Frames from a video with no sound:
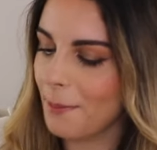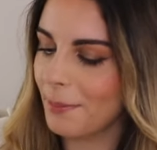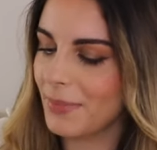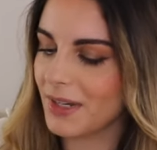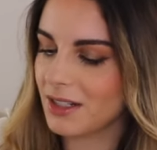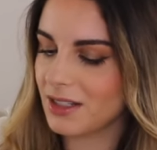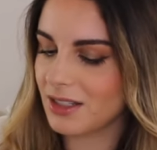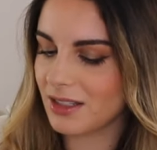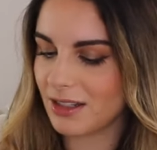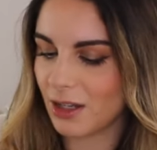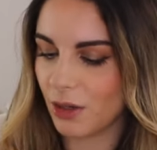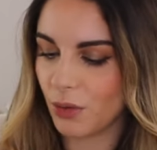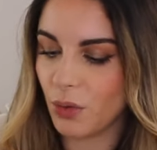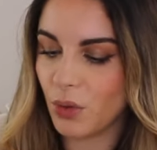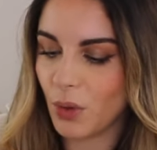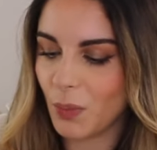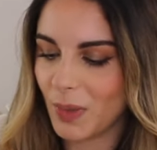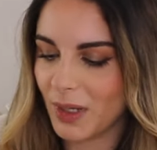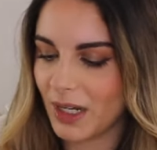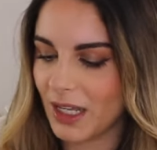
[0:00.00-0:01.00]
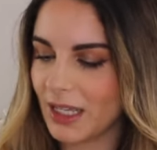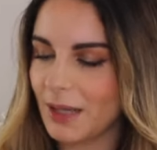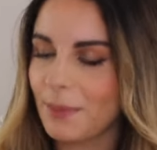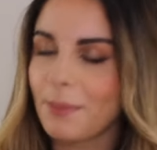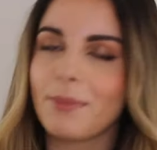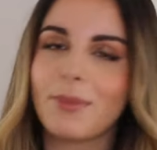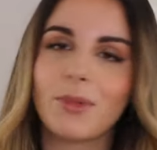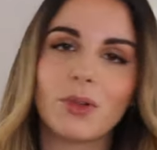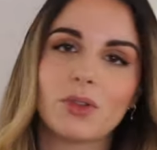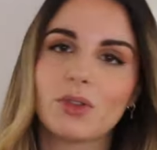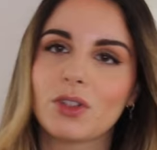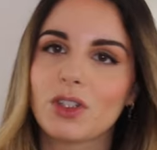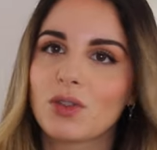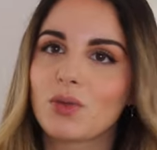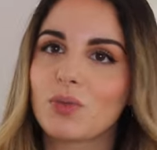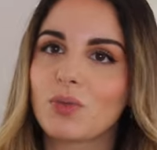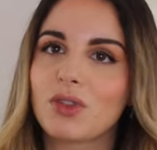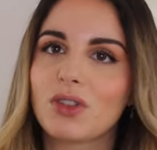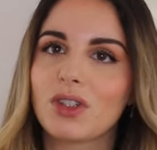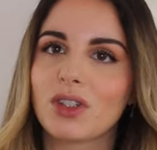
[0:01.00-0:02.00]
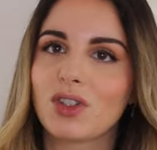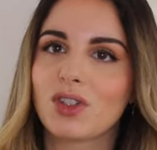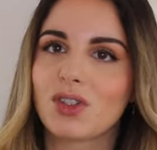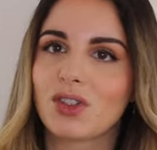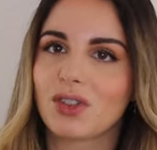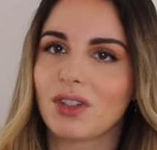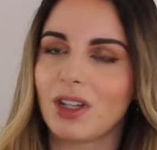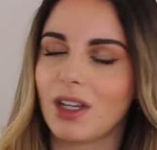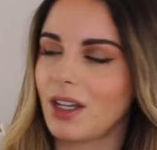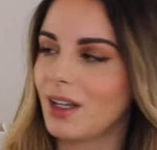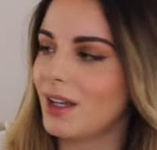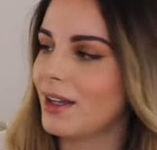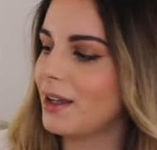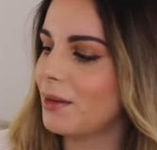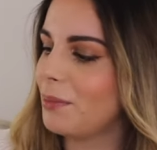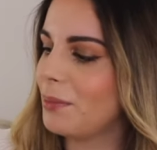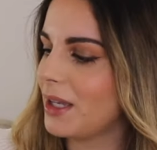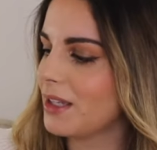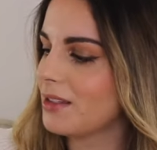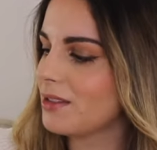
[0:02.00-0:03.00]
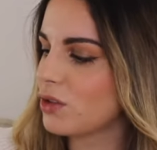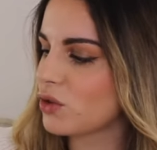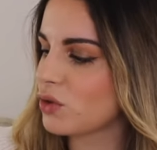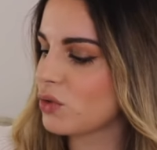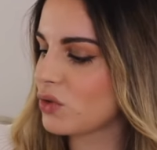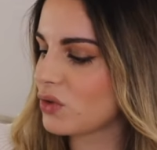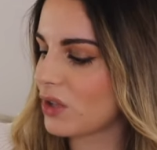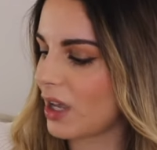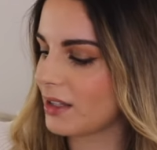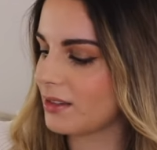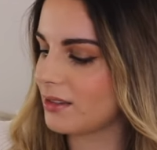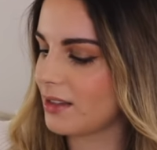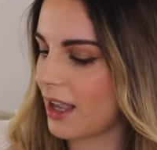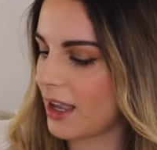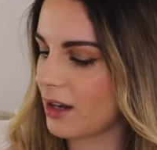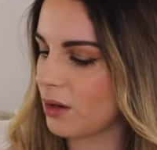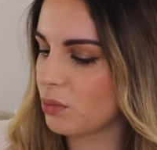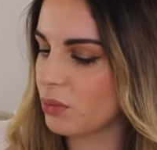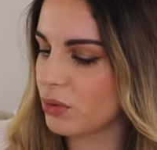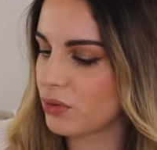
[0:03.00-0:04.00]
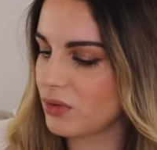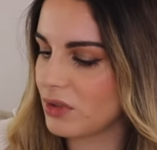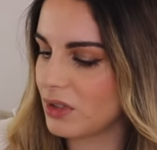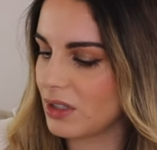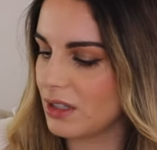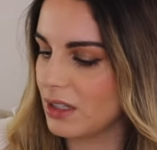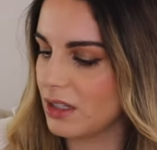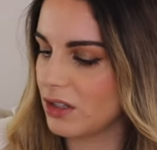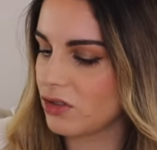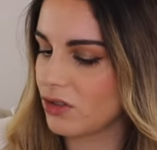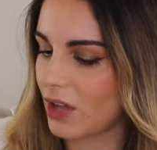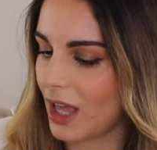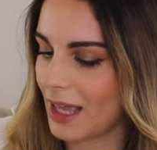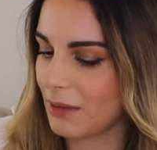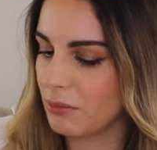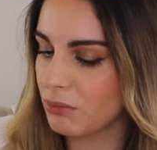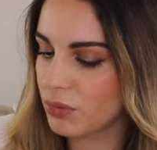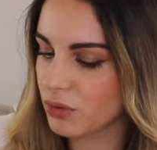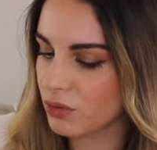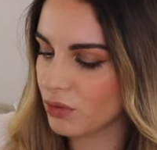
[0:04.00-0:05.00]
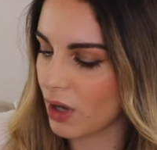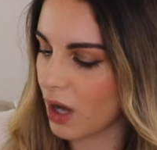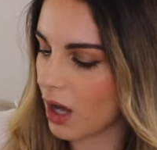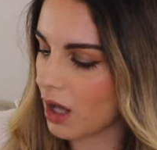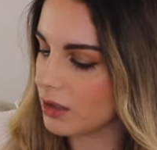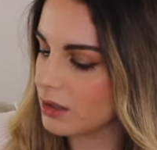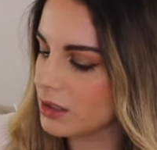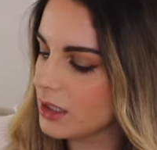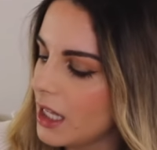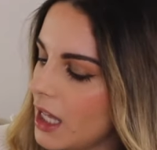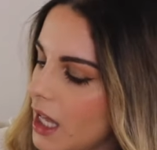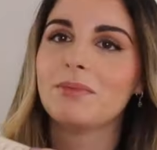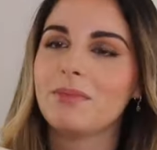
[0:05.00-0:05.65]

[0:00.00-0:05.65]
mas eu reparei que muitas, muitas uh, peças do site eram produzidas em Portugal,